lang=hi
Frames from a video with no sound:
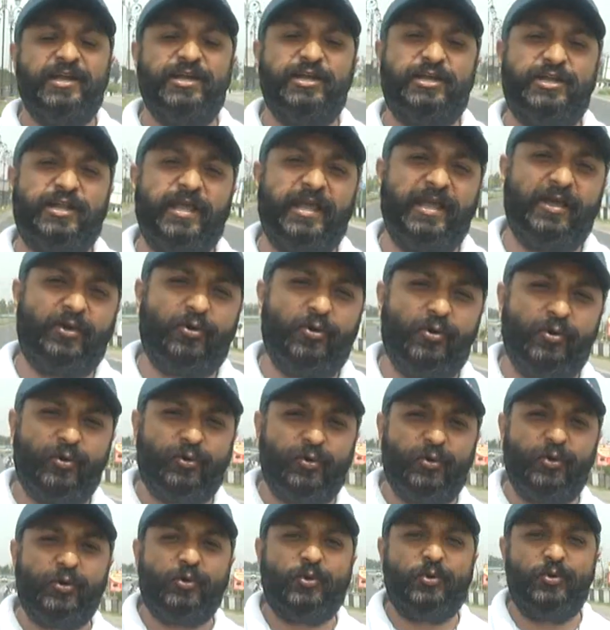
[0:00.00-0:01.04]
इन
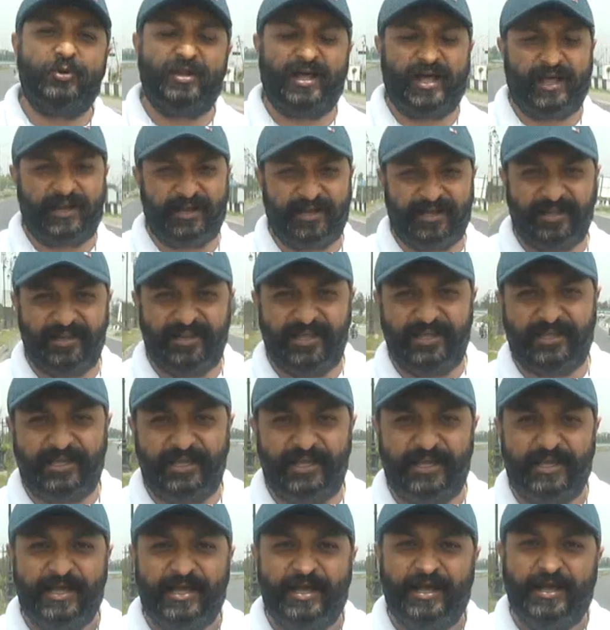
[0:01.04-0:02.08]
ठेकों को खुला रखने
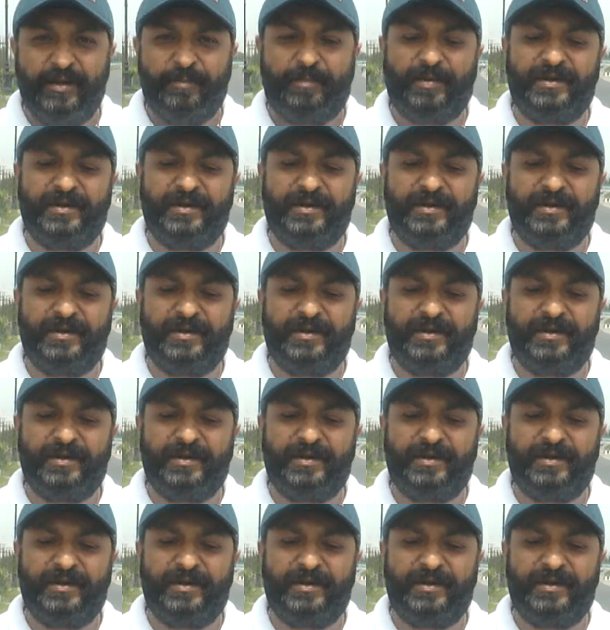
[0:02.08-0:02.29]
की